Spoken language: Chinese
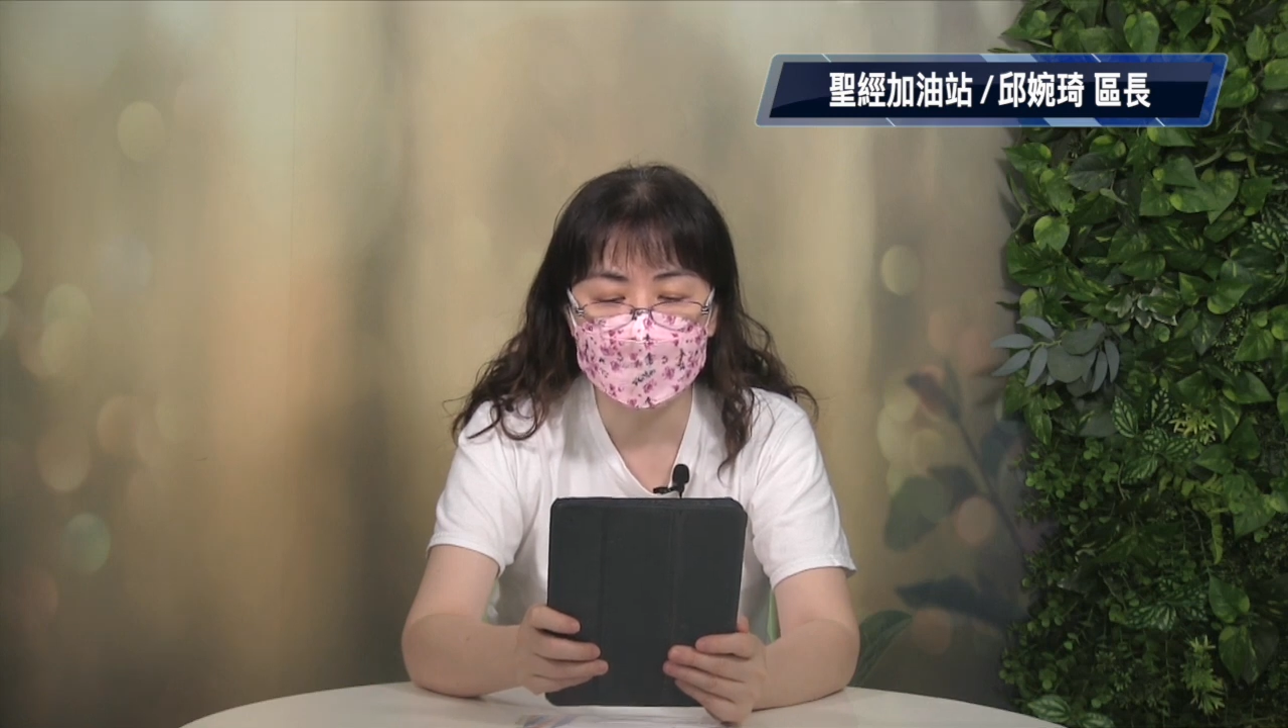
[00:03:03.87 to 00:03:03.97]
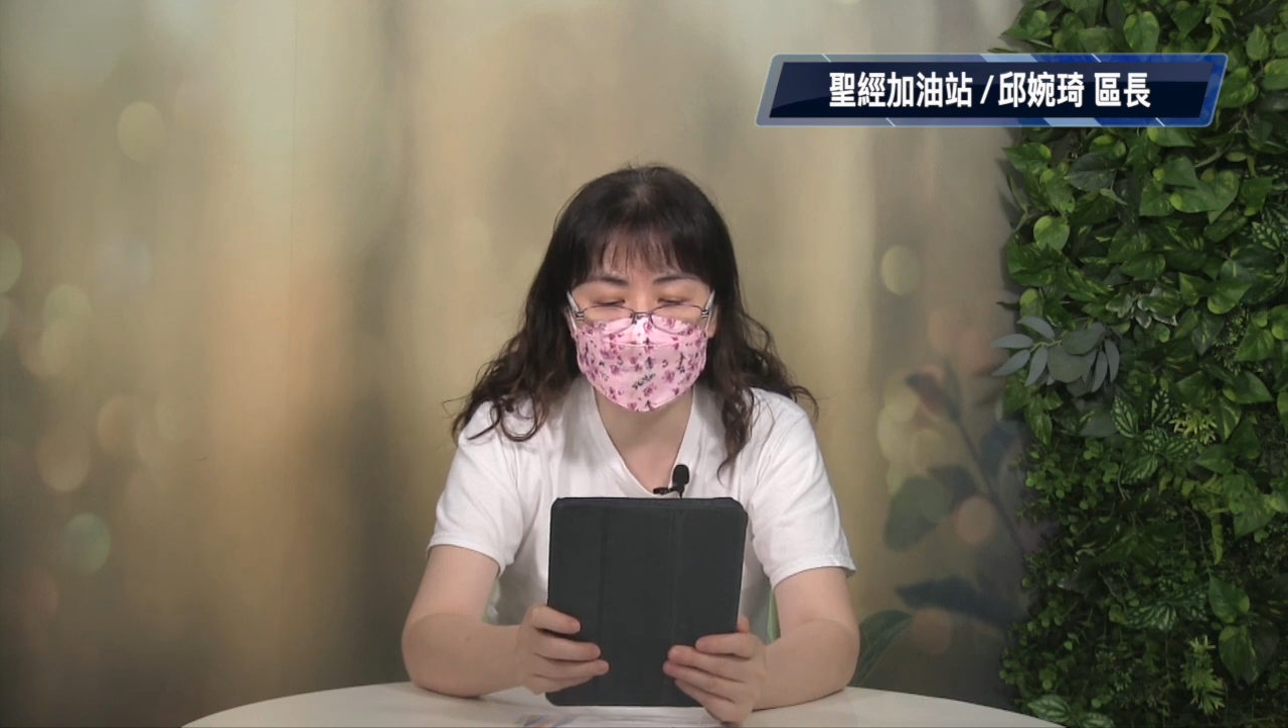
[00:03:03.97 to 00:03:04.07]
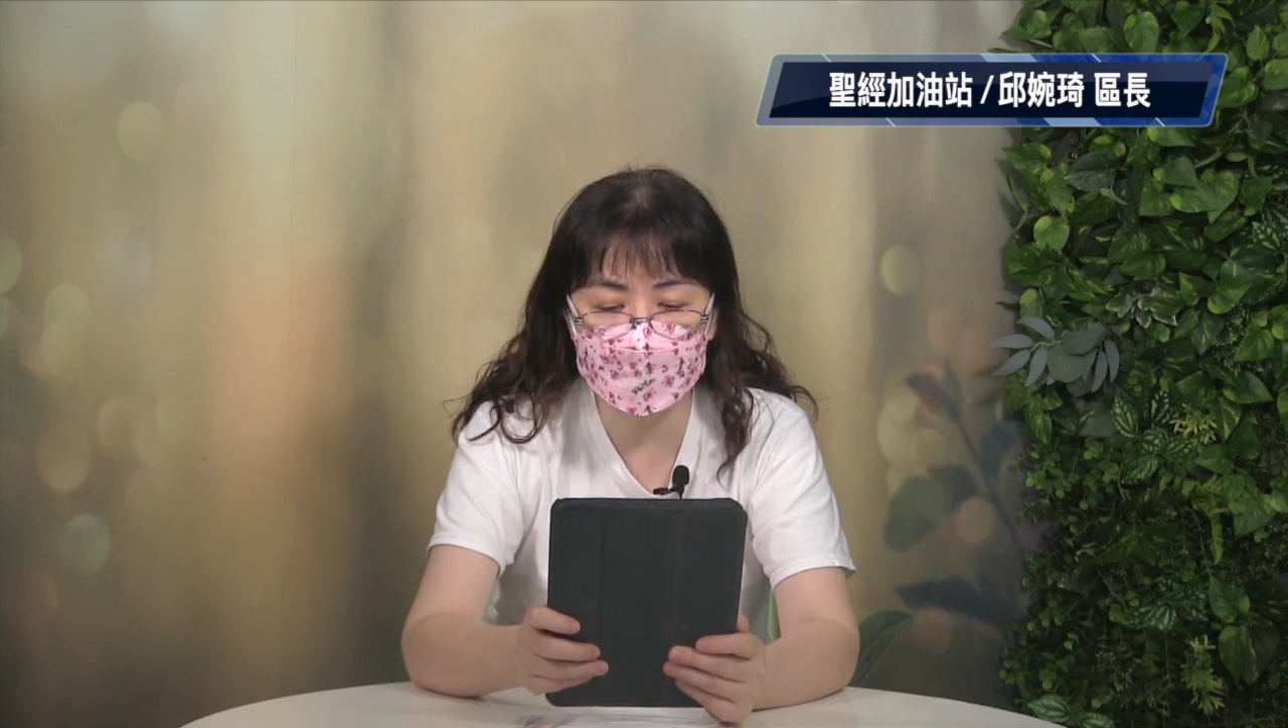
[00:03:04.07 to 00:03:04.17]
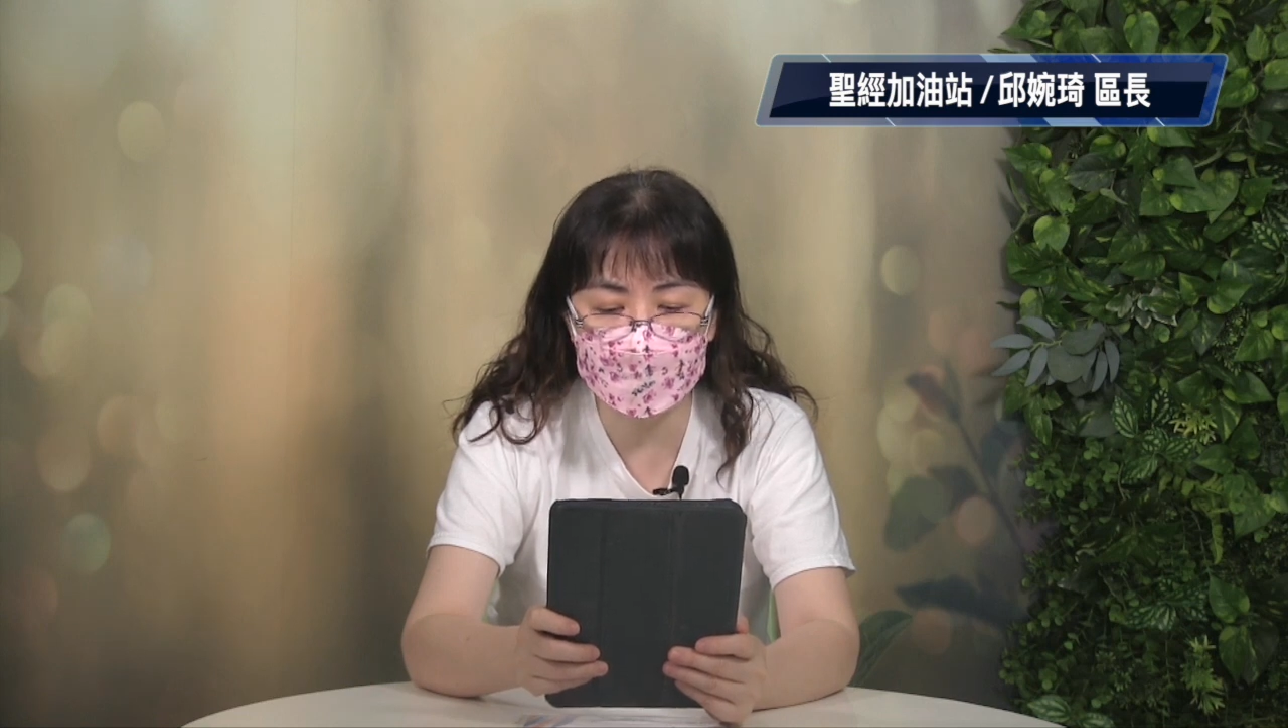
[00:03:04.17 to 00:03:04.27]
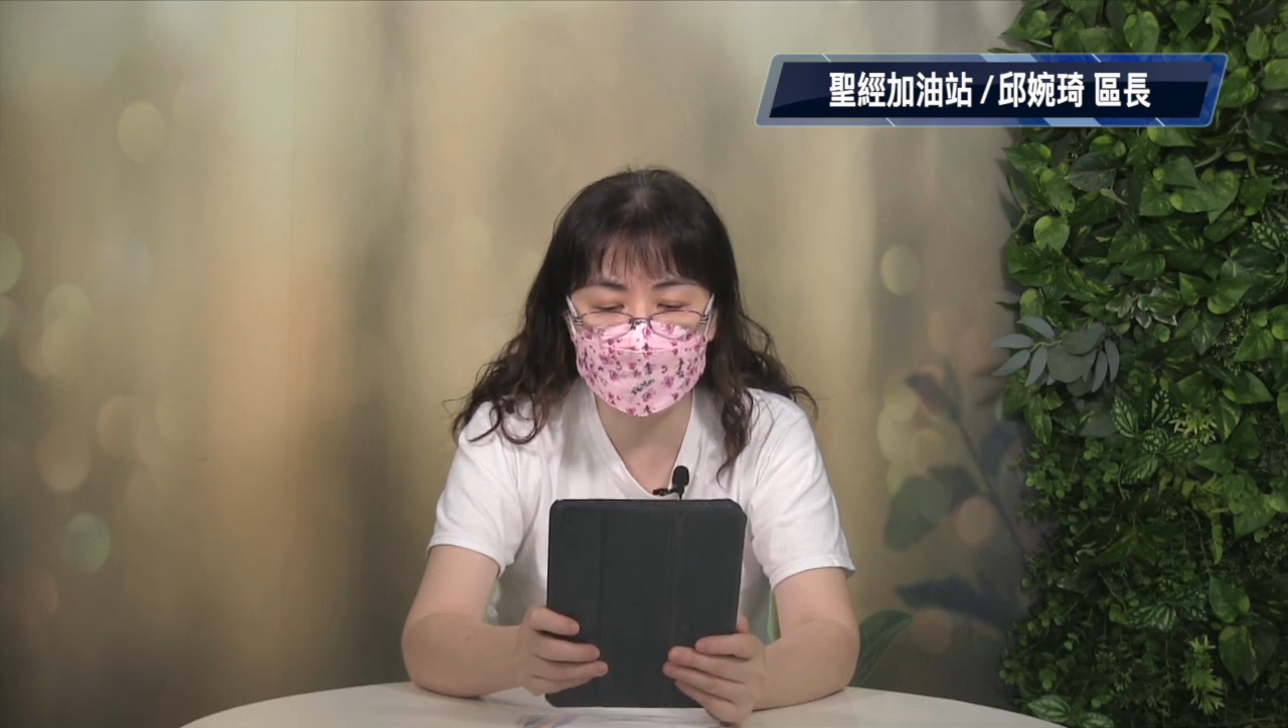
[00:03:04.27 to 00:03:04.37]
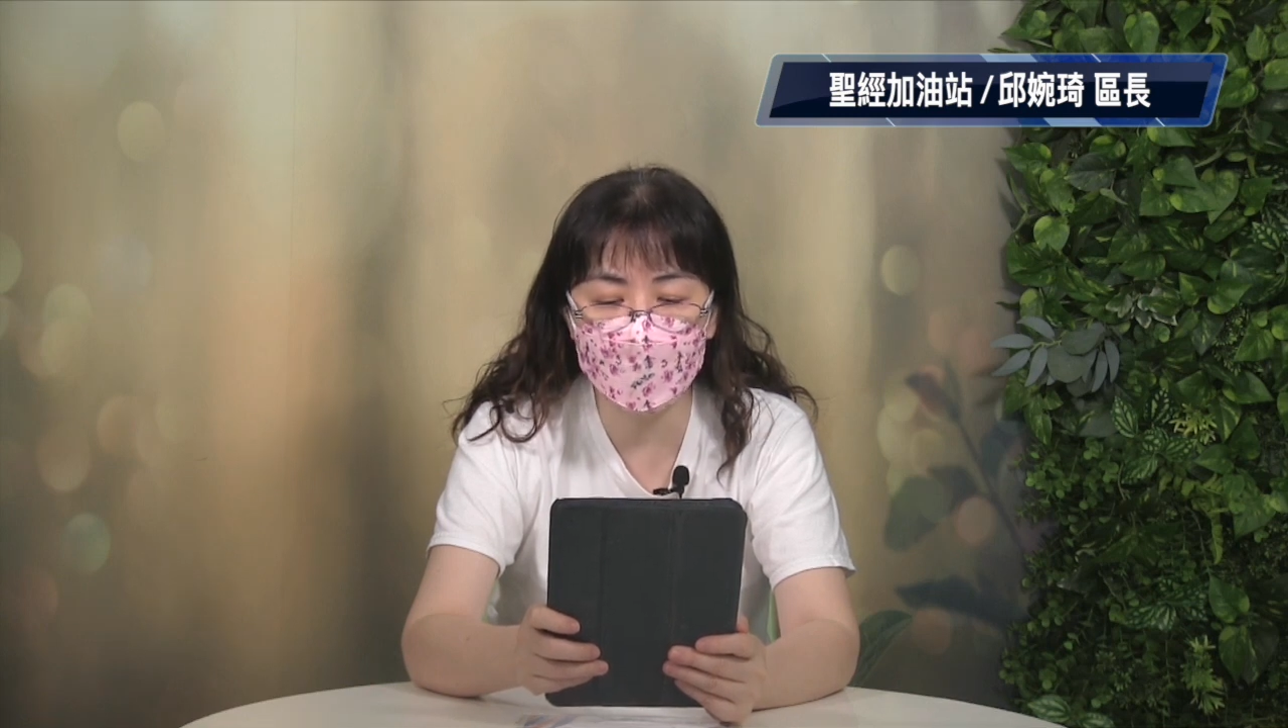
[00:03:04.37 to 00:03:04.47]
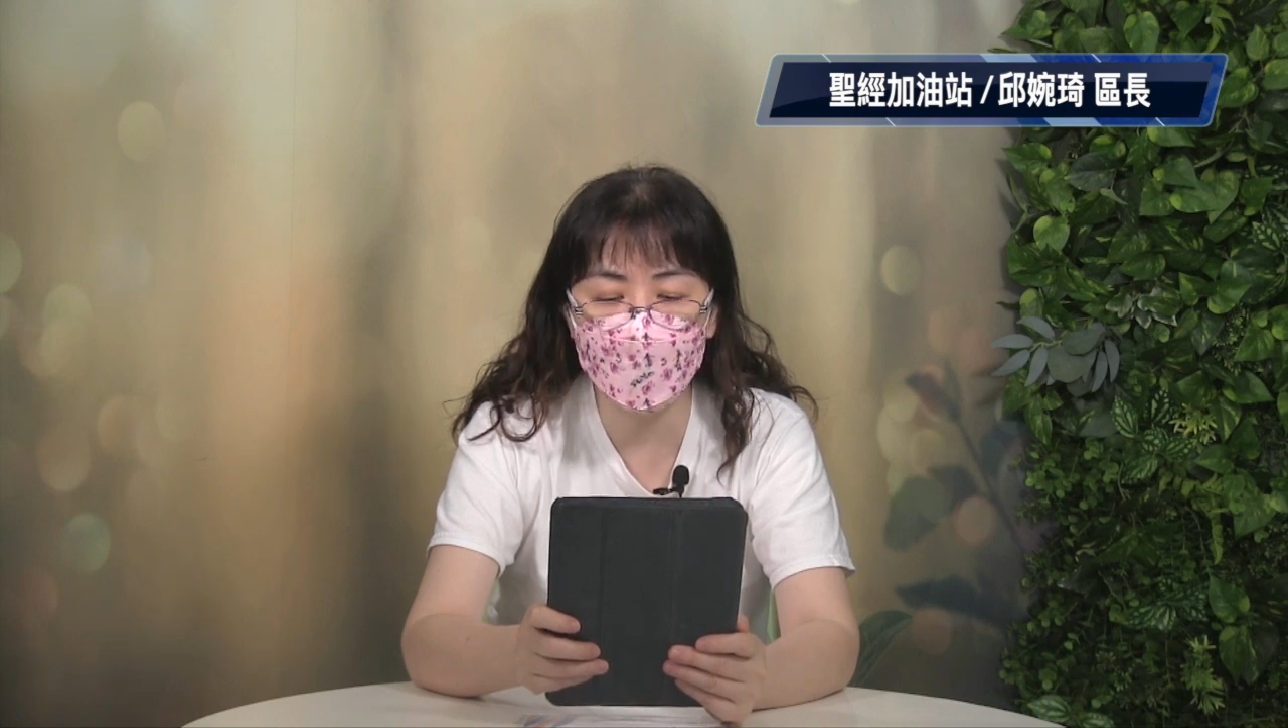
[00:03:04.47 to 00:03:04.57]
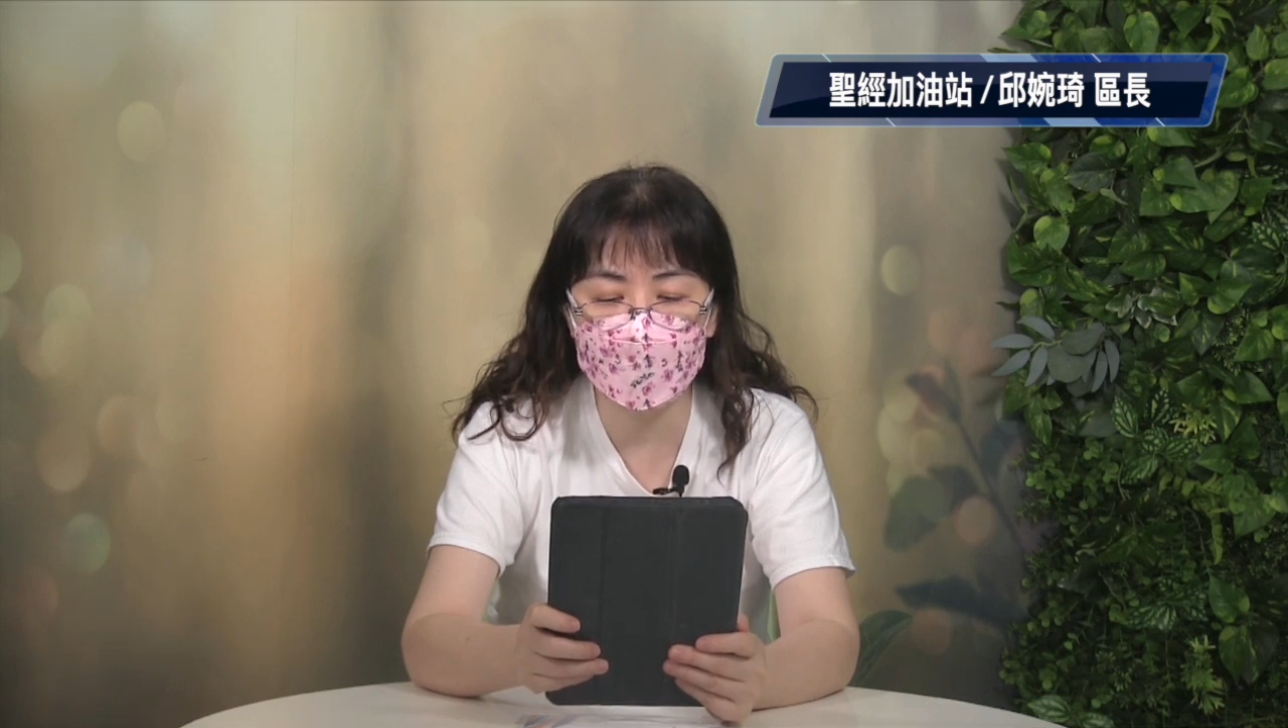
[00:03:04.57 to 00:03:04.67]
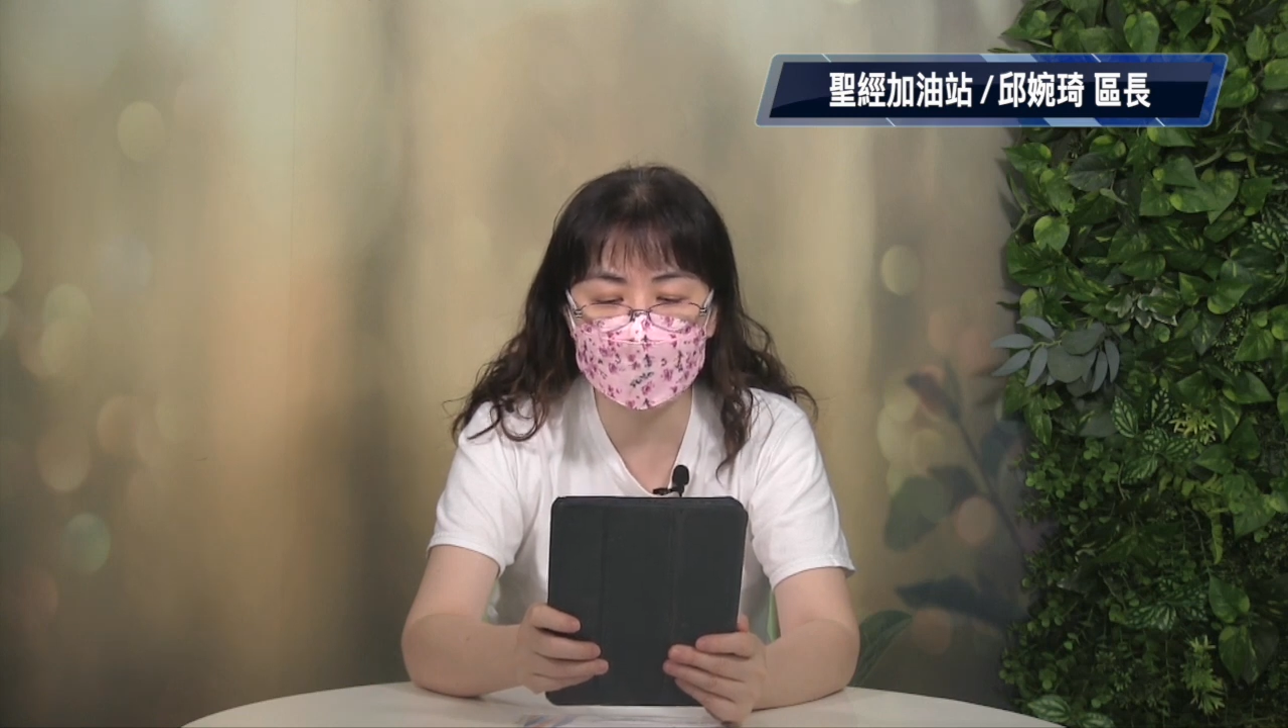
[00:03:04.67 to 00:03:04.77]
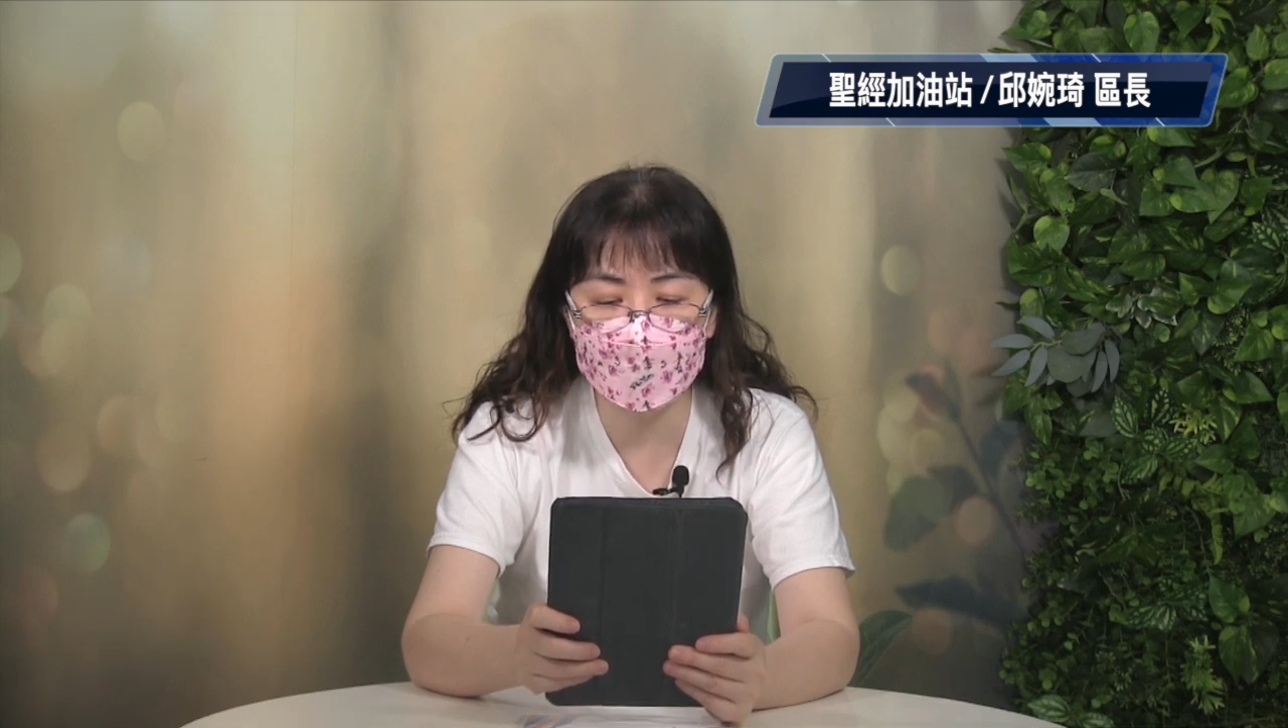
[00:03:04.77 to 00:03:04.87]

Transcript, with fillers: 是希望